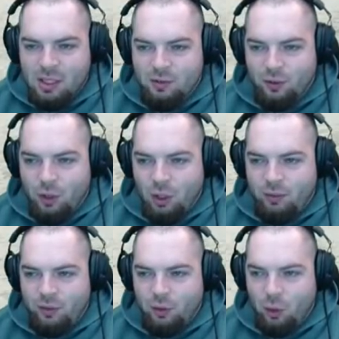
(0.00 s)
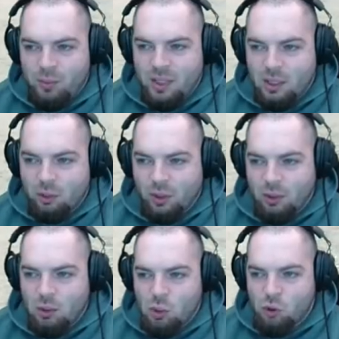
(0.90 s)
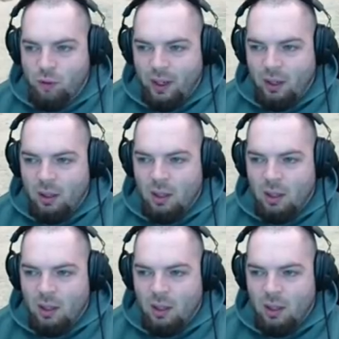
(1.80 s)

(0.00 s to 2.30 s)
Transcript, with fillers: ist irgendwie von der Umsetzung richtig schwer,